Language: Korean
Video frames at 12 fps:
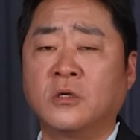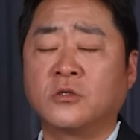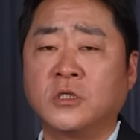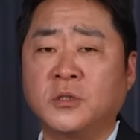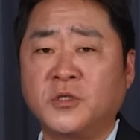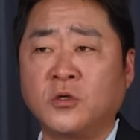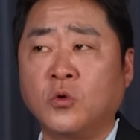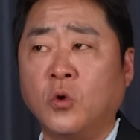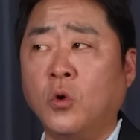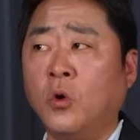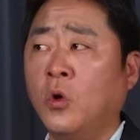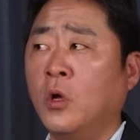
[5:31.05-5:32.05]

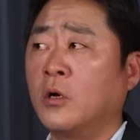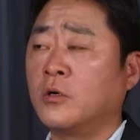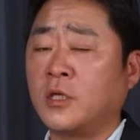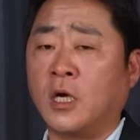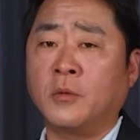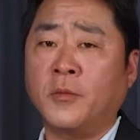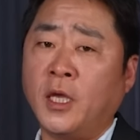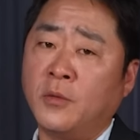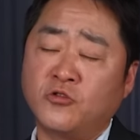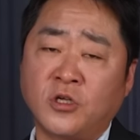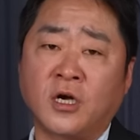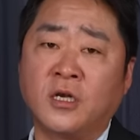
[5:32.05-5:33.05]
전입신고, 그 다음에
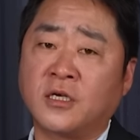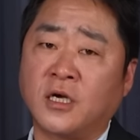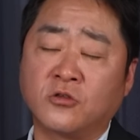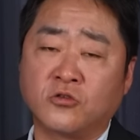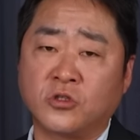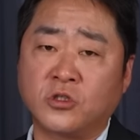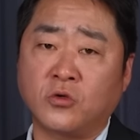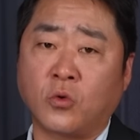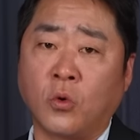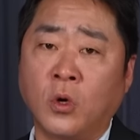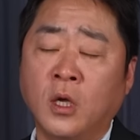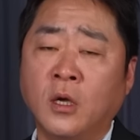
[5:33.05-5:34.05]
입주자 관리카드도
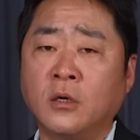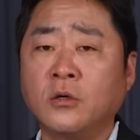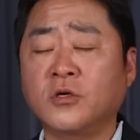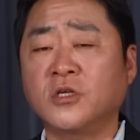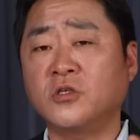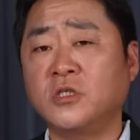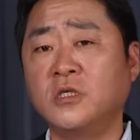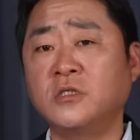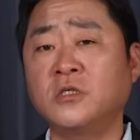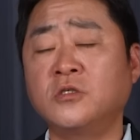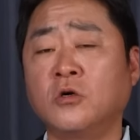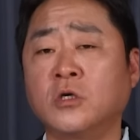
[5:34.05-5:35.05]
쓰고 그렇게 해서
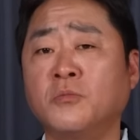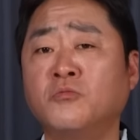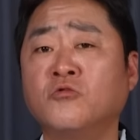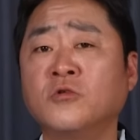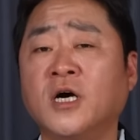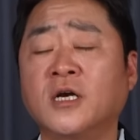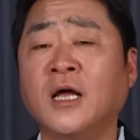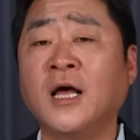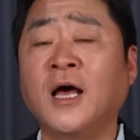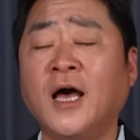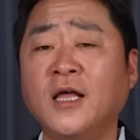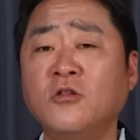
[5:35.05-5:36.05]
실질적인 분가를
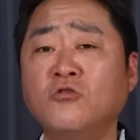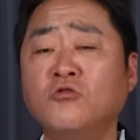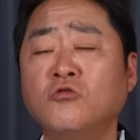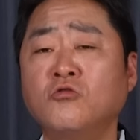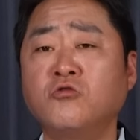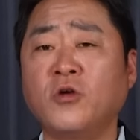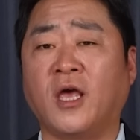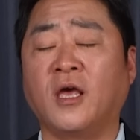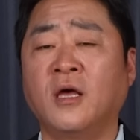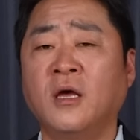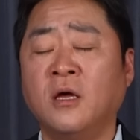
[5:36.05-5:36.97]
한 후에